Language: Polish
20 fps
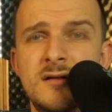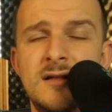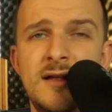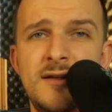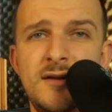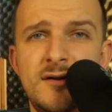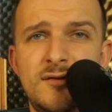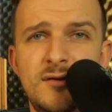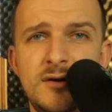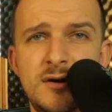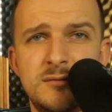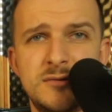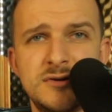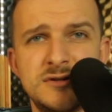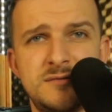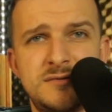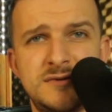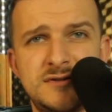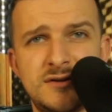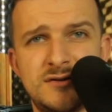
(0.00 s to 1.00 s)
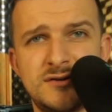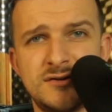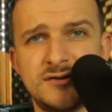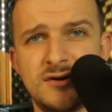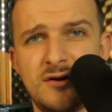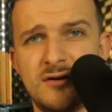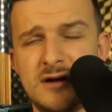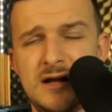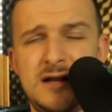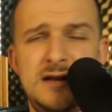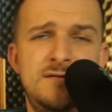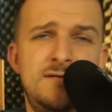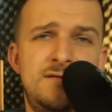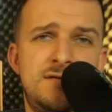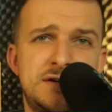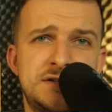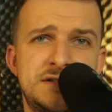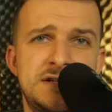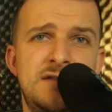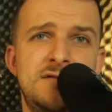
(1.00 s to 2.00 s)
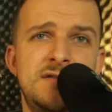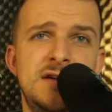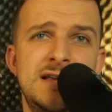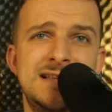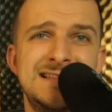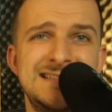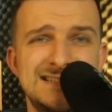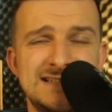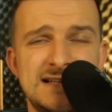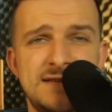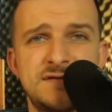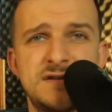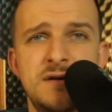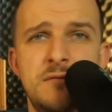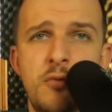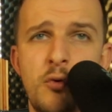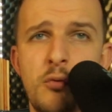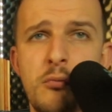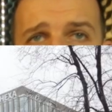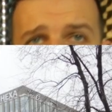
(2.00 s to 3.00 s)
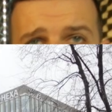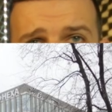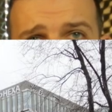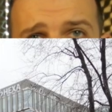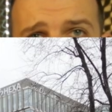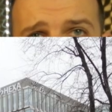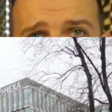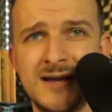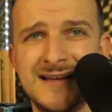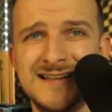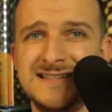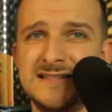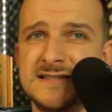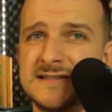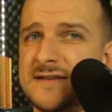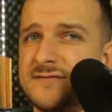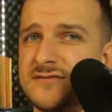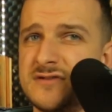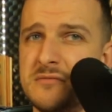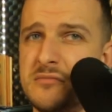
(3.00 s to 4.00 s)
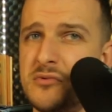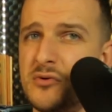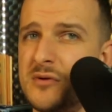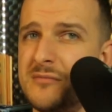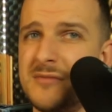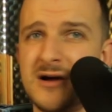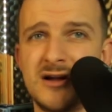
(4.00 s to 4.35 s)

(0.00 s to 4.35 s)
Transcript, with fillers: Dla niektórych może będzie to szok, ale w Warszawie nie zawsze był Mordor, nie zawsze były